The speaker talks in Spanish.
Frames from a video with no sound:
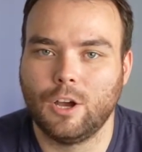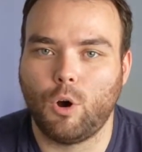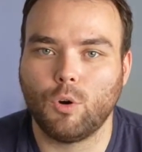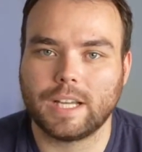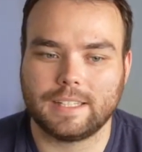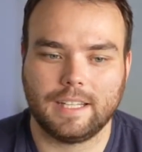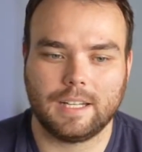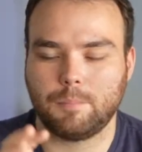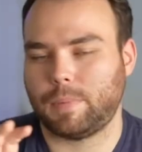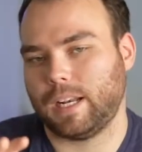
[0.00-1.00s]
o que
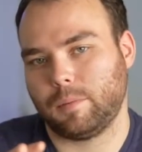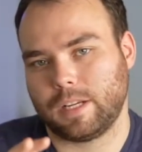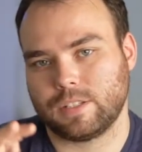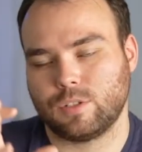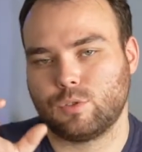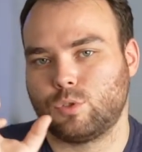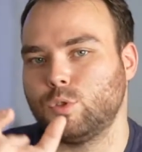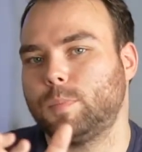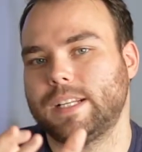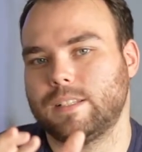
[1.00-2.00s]
tienen palabras
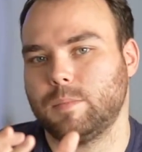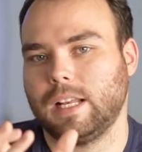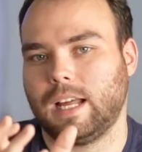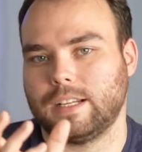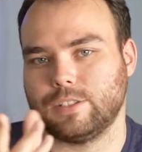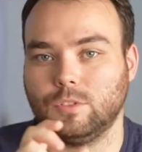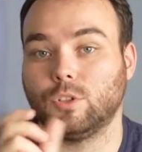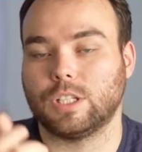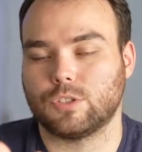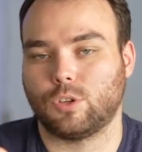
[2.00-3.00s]
súper similares
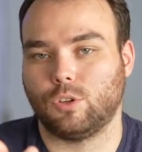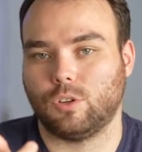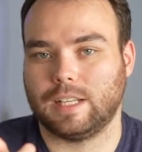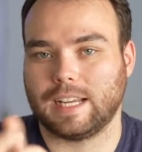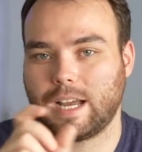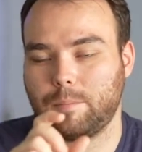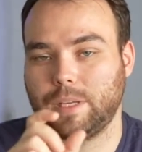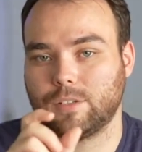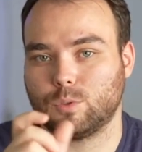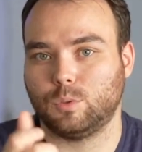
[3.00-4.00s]
donde solo le
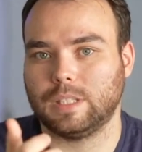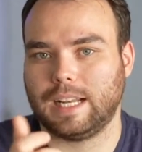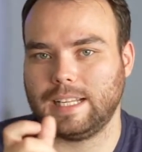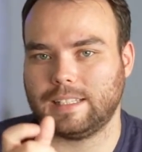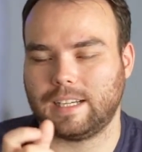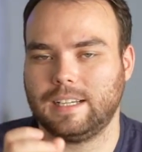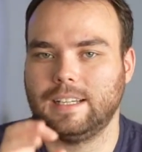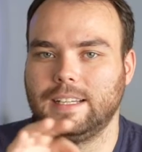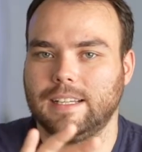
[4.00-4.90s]
cambias una letra